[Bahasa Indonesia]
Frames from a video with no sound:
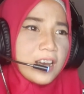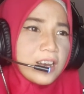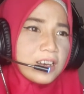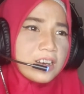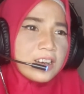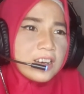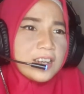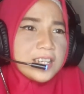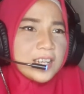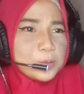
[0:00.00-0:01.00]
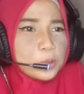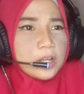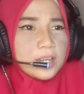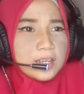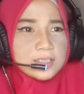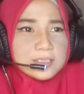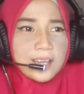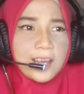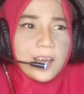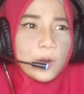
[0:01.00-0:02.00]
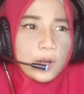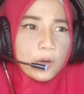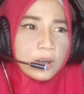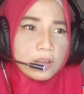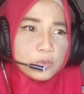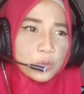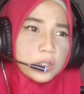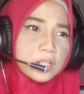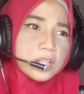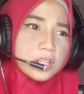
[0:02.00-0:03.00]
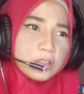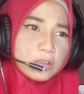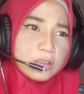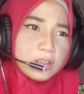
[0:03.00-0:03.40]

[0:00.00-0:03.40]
Eh, ini juga ya guys kayak orang-orang Turki gitu